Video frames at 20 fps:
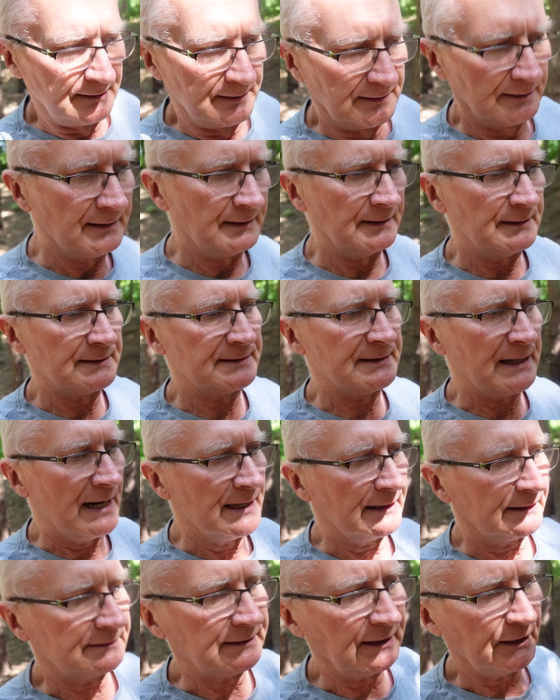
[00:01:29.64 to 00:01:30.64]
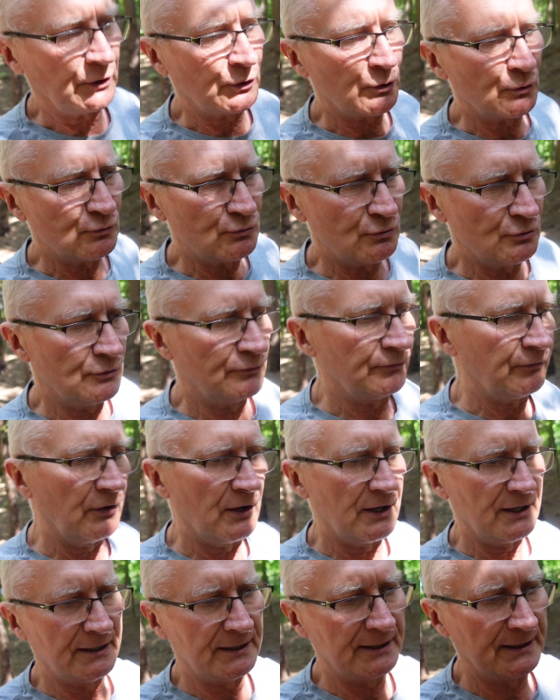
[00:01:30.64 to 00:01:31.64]
E, z artykułów
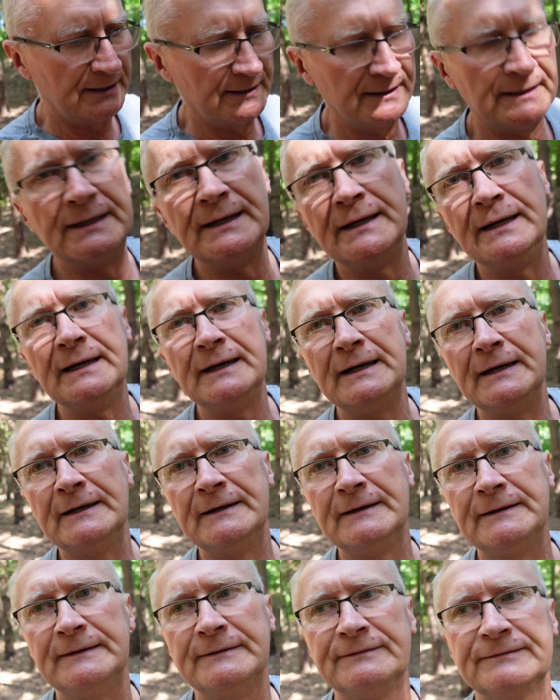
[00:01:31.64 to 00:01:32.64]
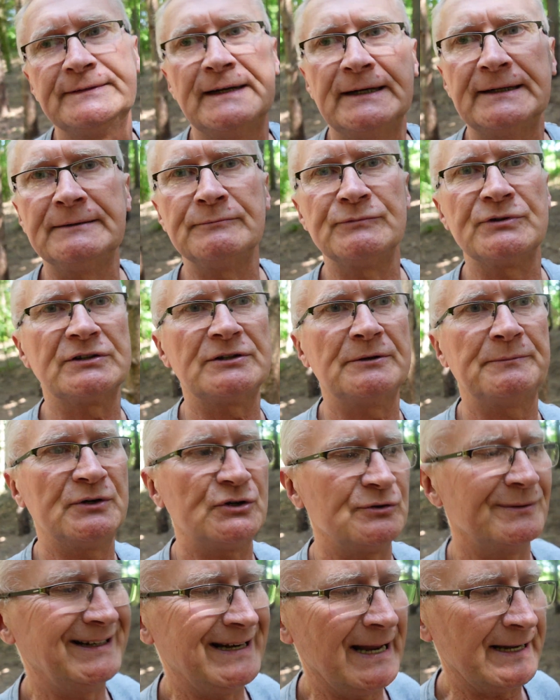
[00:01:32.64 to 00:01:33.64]
e, w takim
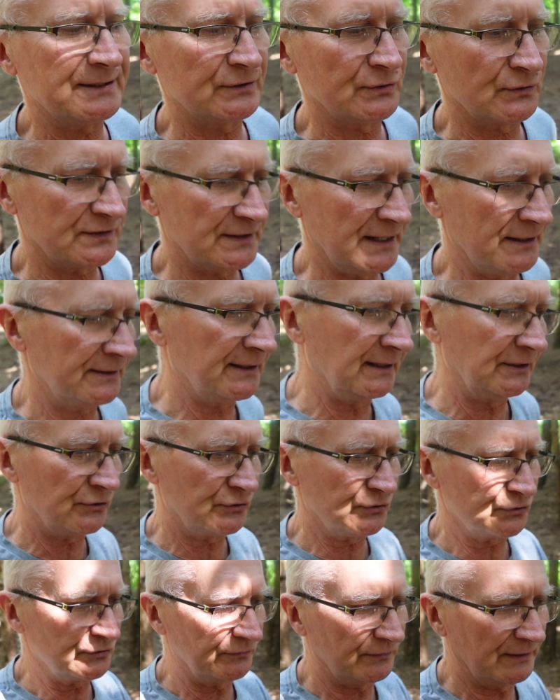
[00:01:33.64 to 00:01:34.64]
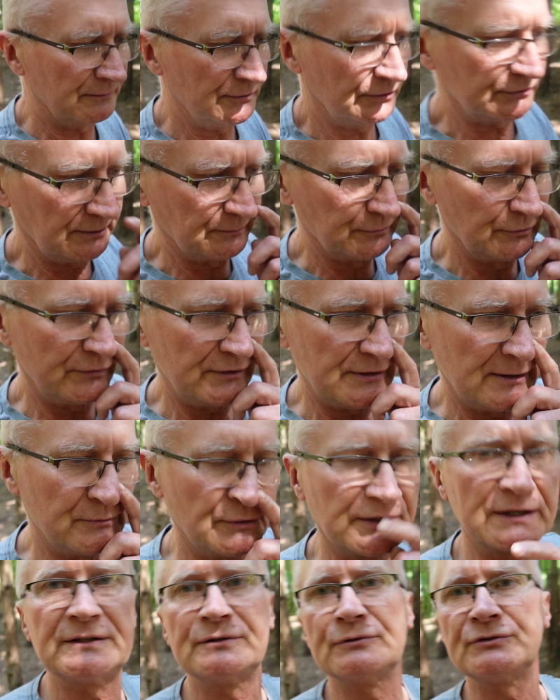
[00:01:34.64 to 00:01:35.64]
czasopiśmie Nexus. Ja kiedyś już Wam o tym mówiłem, o
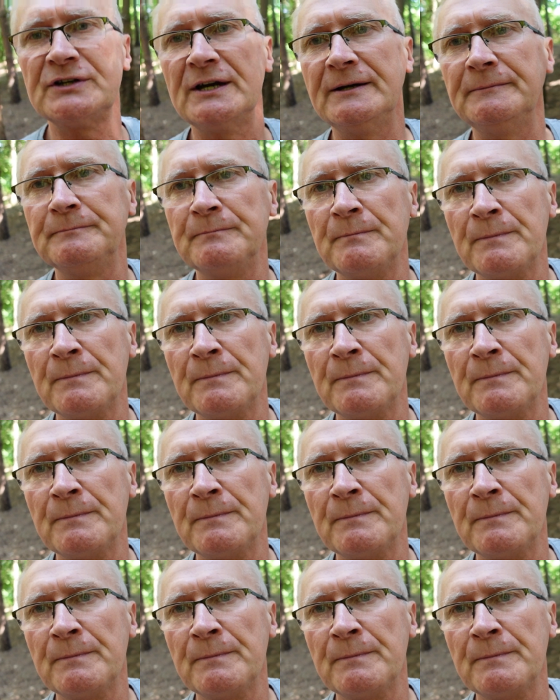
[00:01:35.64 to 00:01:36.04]
Nexusie.